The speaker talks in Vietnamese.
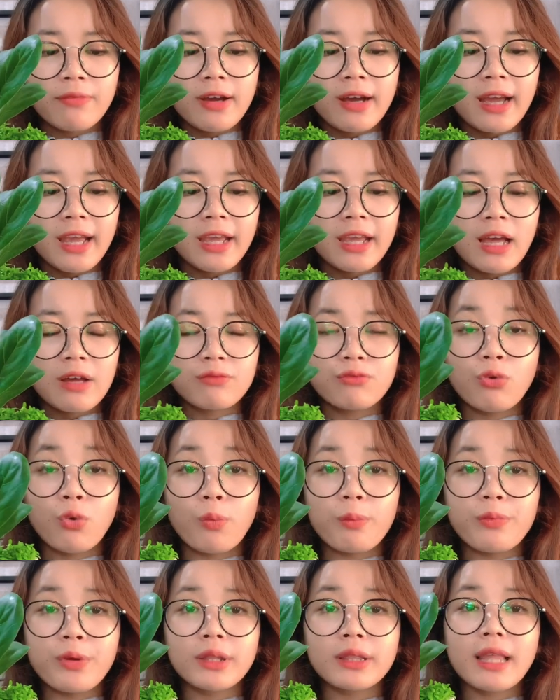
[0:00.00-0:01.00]
và ngày càng phổ
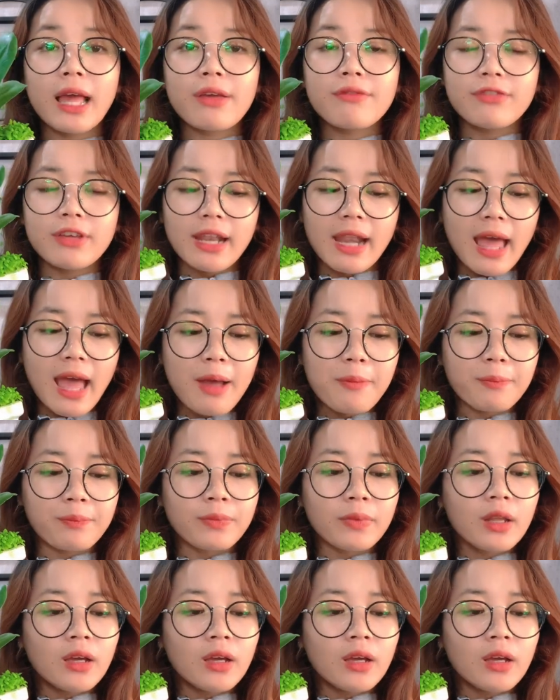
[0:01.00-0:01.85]
biến tại Việt Nam